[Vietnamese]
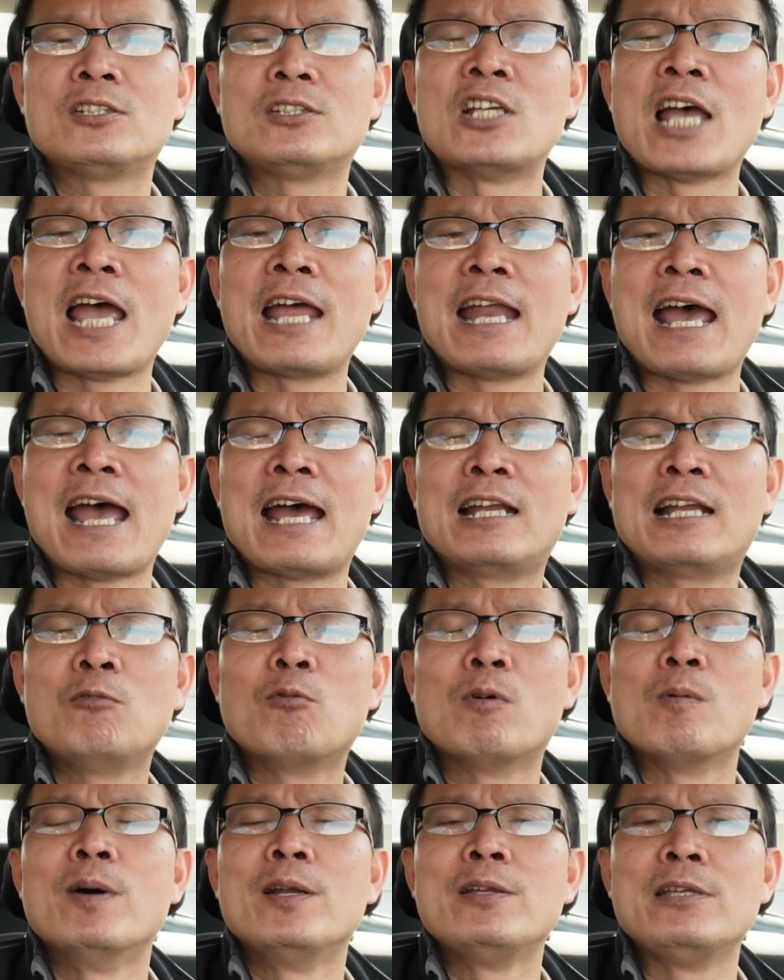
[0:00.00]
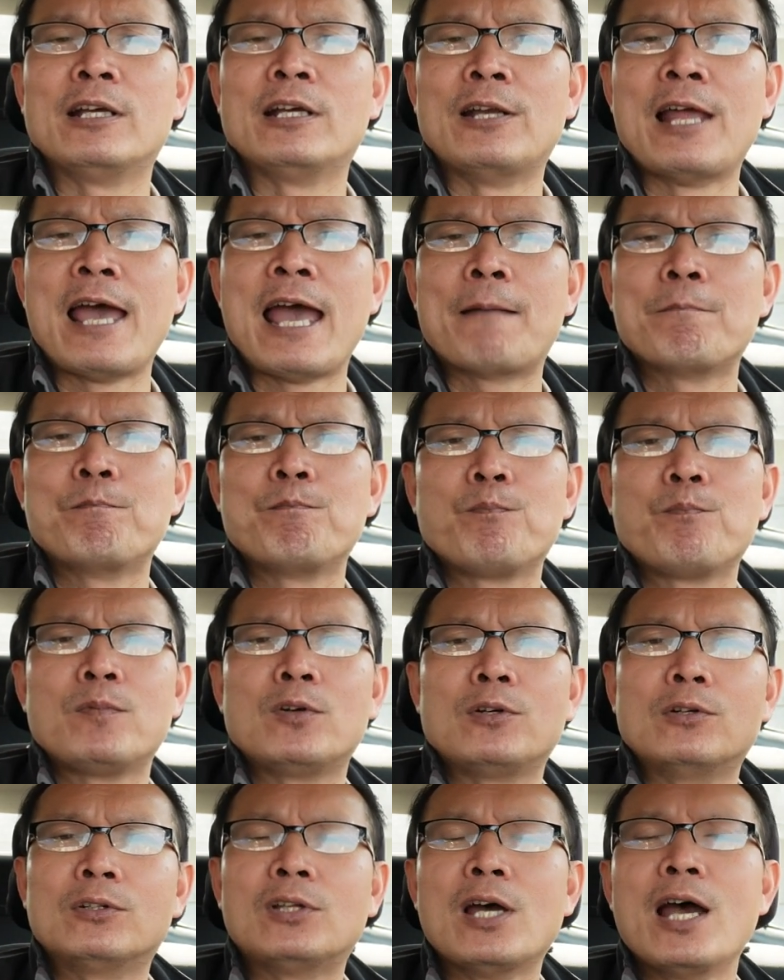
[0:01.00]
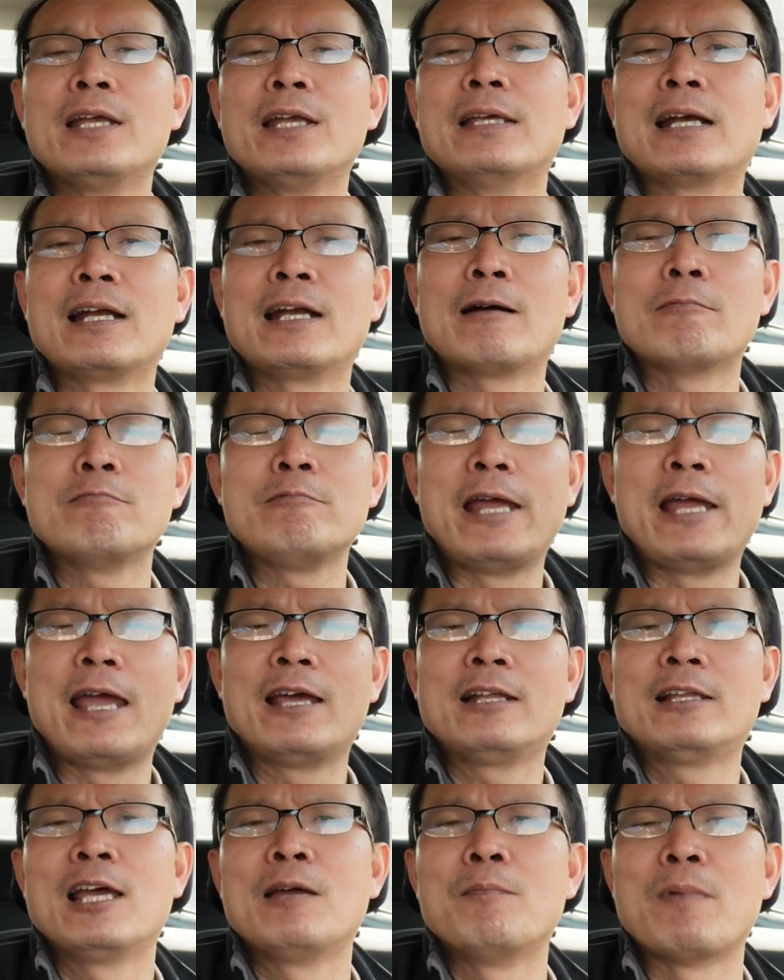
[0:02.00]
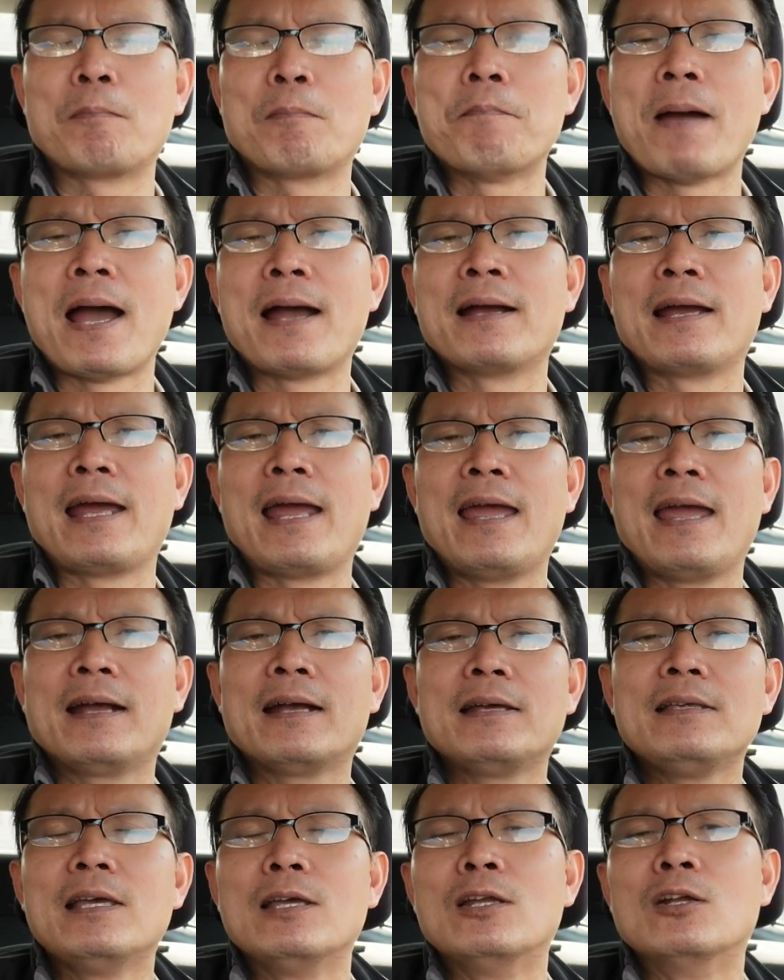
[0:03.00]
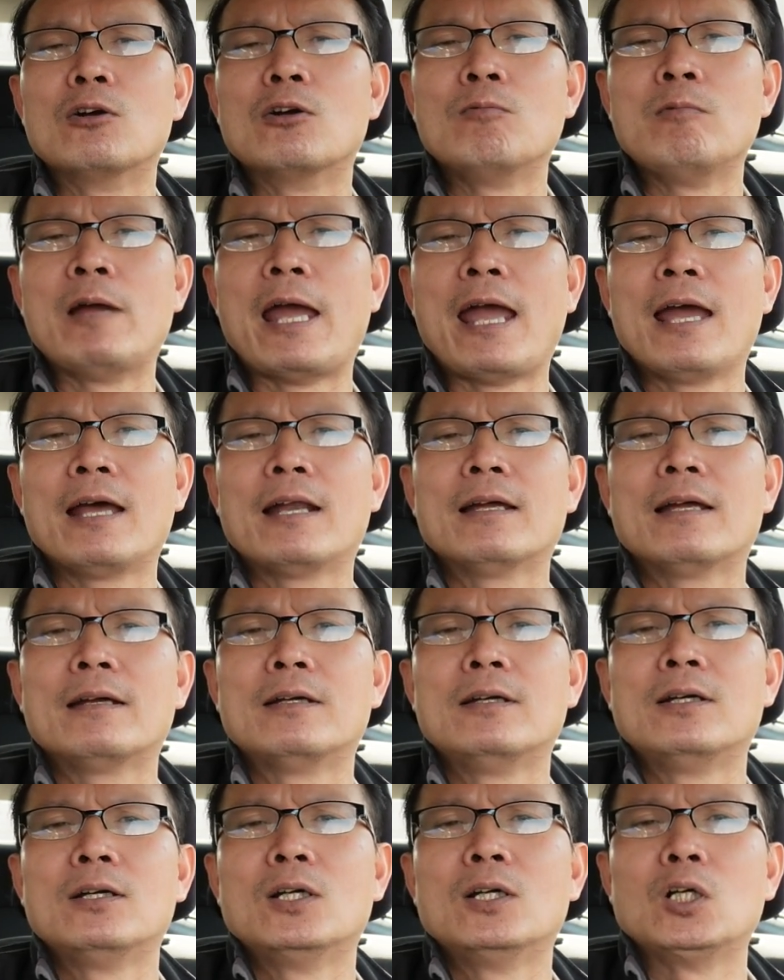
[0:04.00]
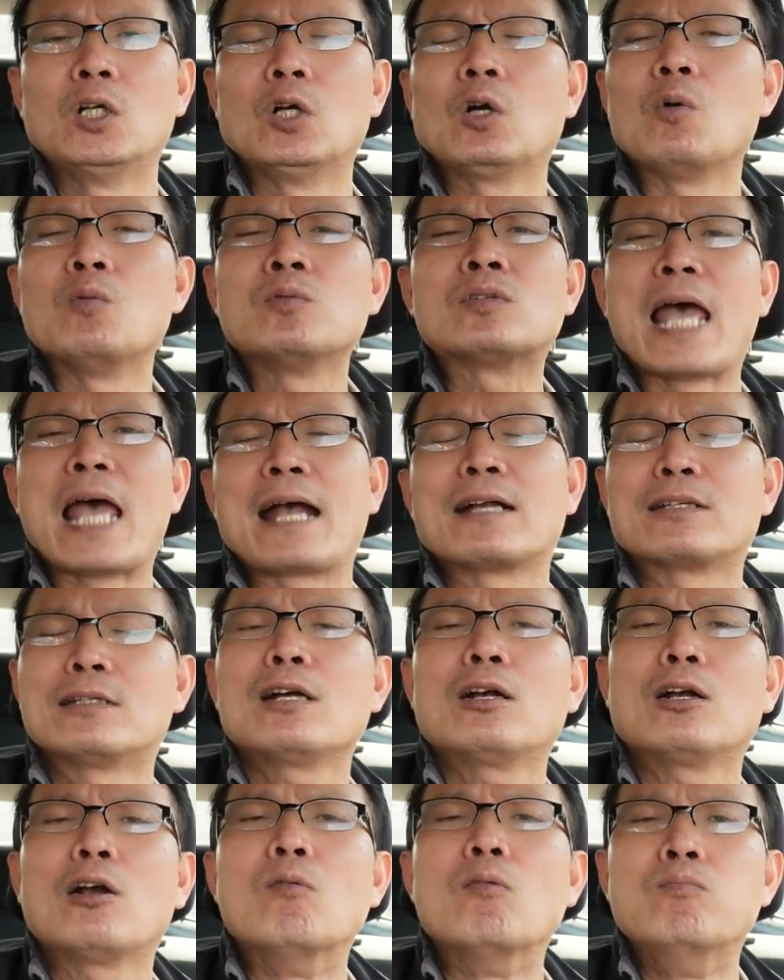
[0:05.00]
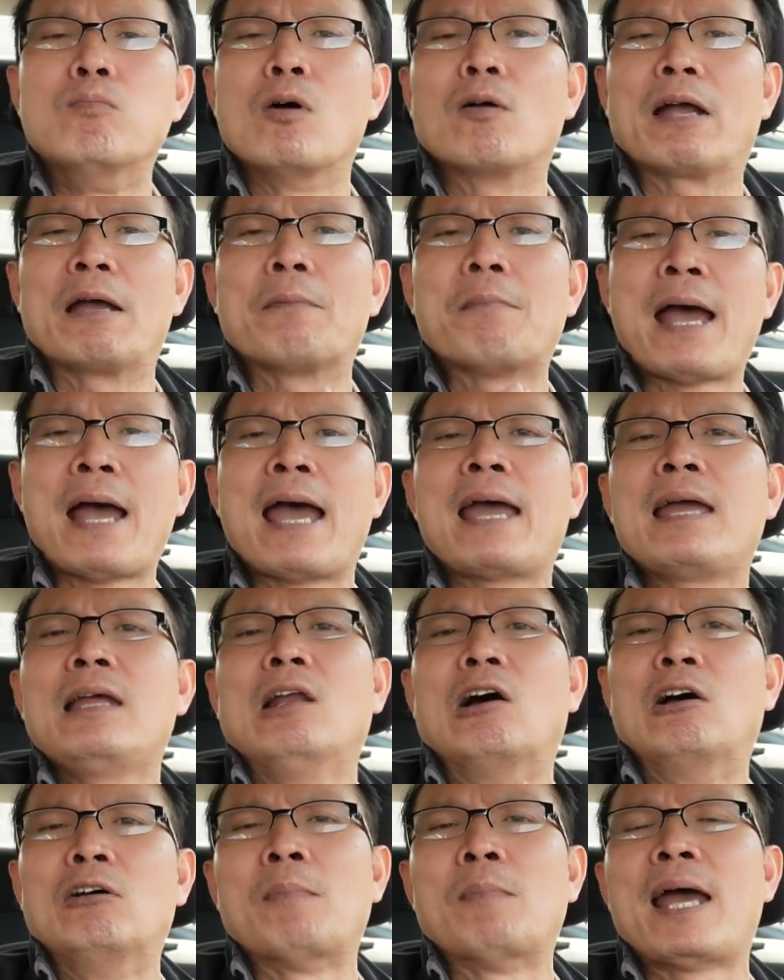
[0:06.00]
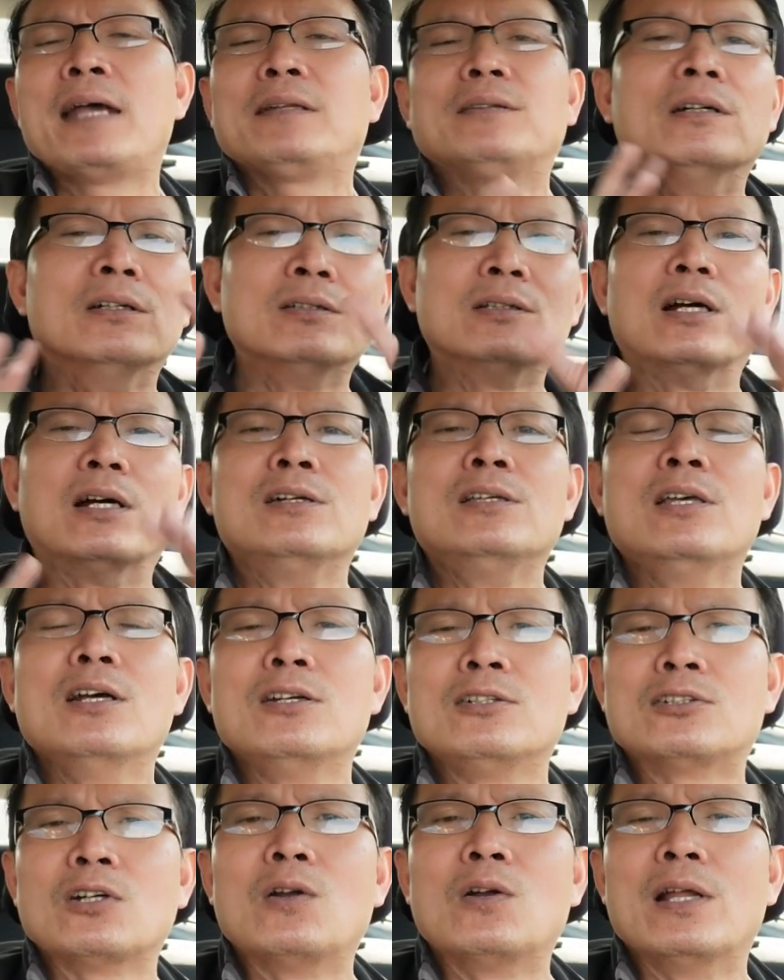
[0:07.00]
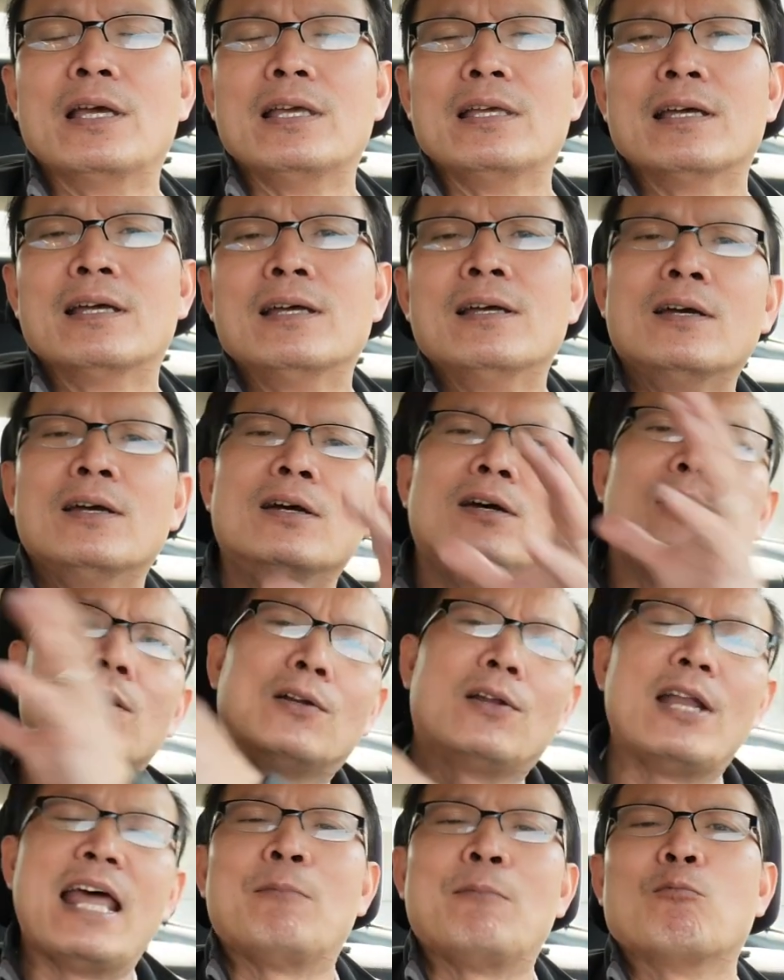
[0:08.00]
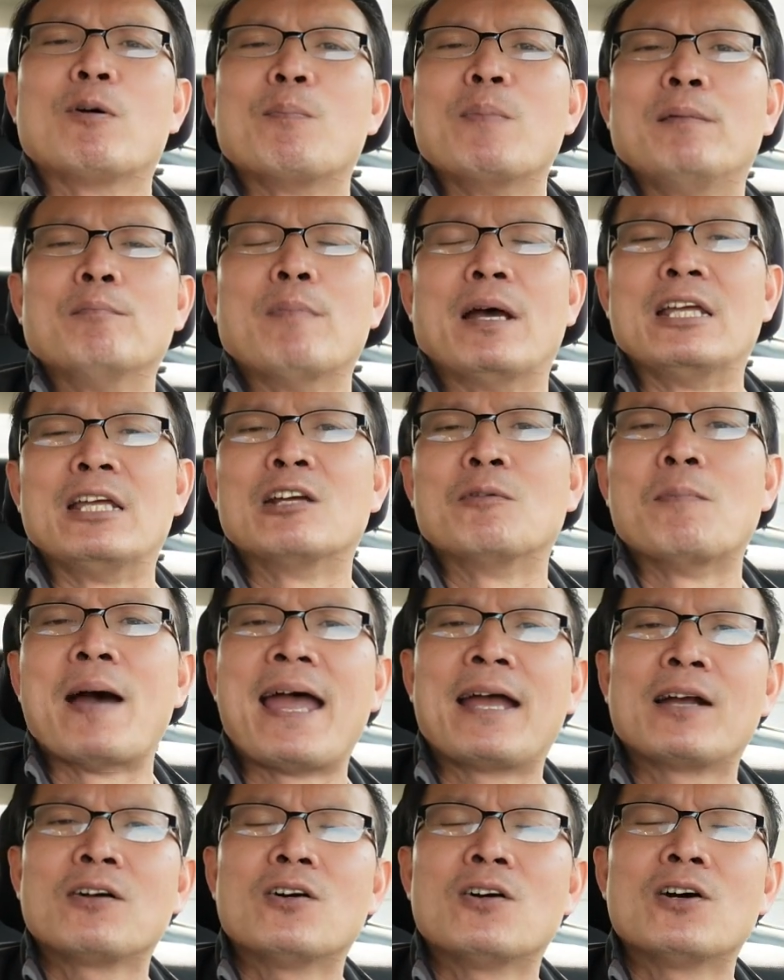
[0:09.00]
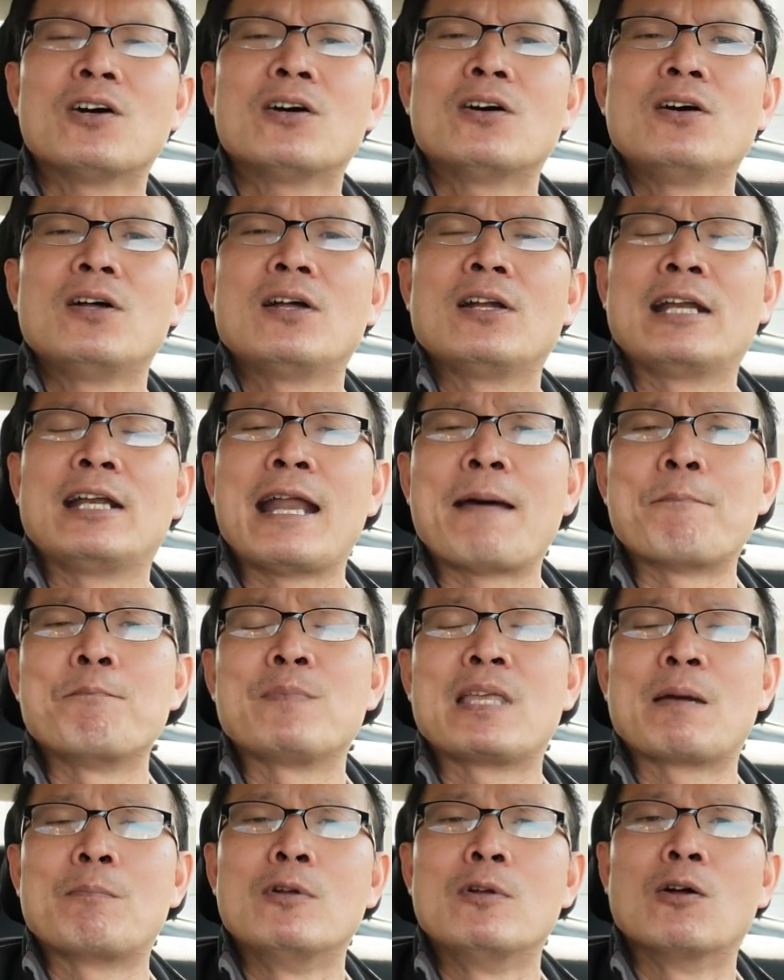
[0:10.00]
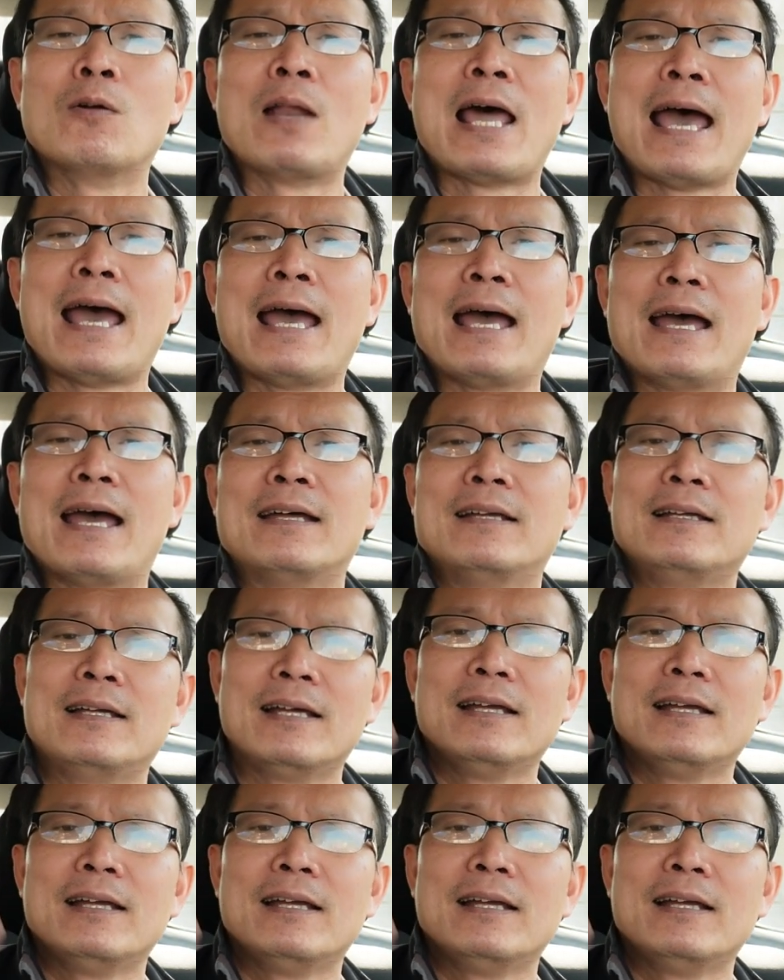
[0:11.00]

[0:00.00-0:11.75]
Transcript: China nó qua bên Việt Nam nó thuê nhân công rẻ thuê mặt bằng rẻ cái gì nó cũng rẻ đó nó cũng sản xuất cùng một cái máy loại máy tương tự như Sony nó đem qua bên Mỹ nó bán có 500 đô la